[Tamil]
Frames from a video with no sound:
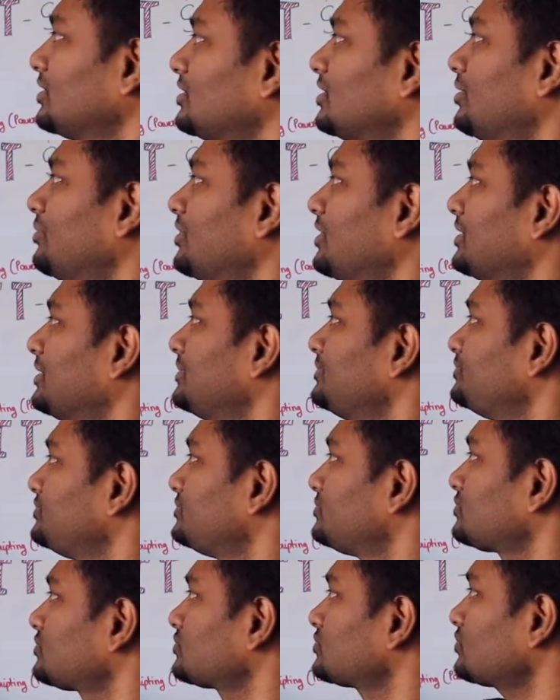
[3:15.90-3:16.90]
பார்த்தீங்க அப்படின்னா
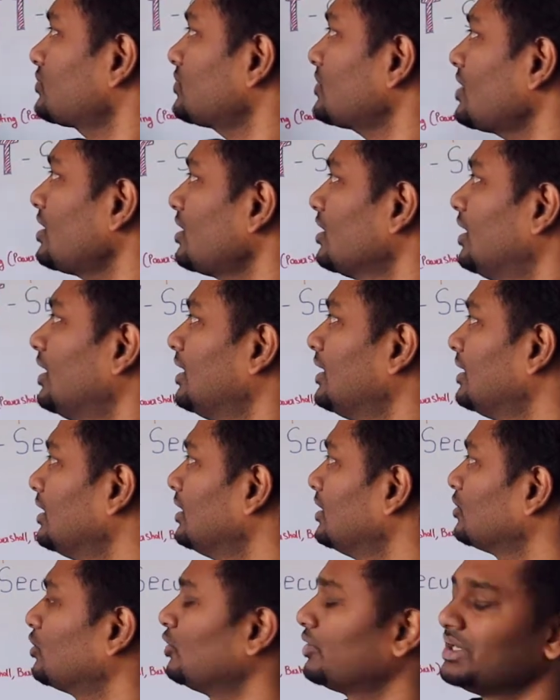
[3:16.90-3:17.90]

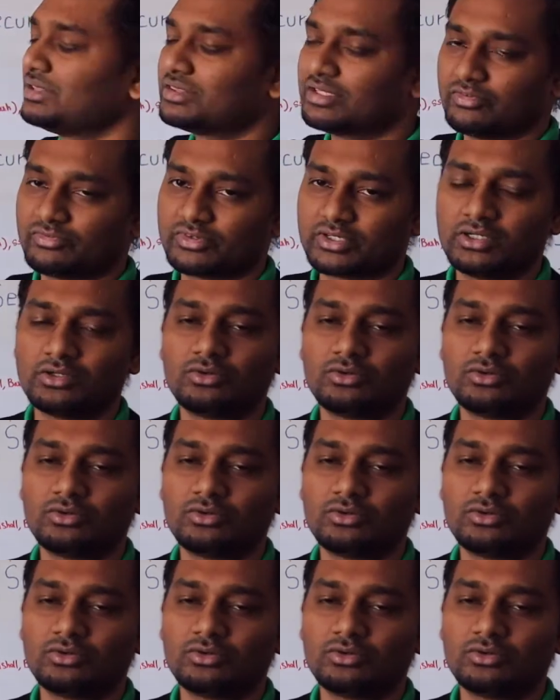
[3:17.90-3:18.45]
குக்கி தெஃப்ட்